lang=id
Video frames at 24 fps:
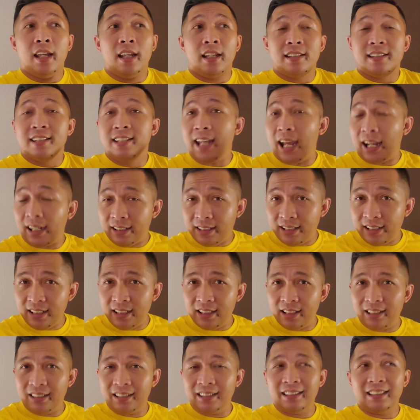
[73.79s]
jadi
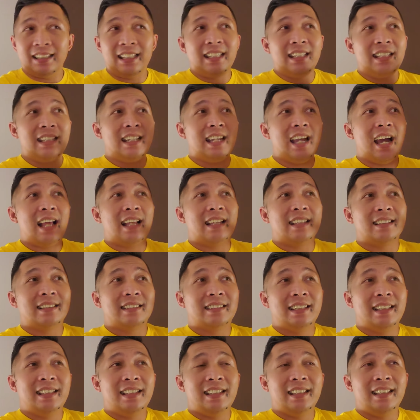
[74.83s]
tinggal
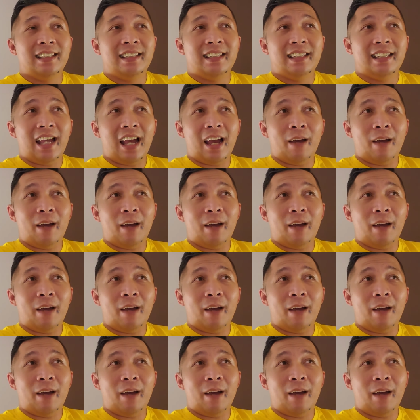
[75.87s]
di